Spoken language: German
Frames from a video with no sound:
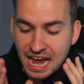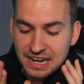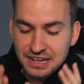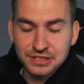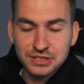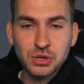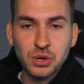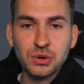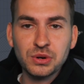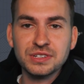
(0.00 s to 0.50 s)

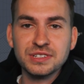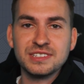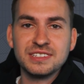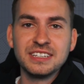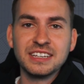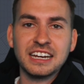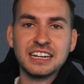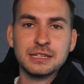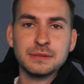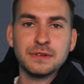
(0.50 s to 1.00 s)
alle Tokens
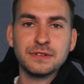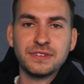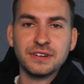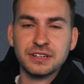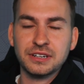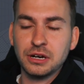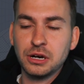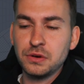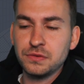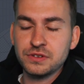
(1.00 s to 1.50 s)
direkt immer
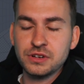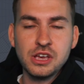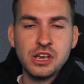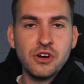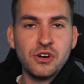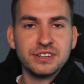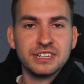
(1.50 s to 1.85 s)
verkauft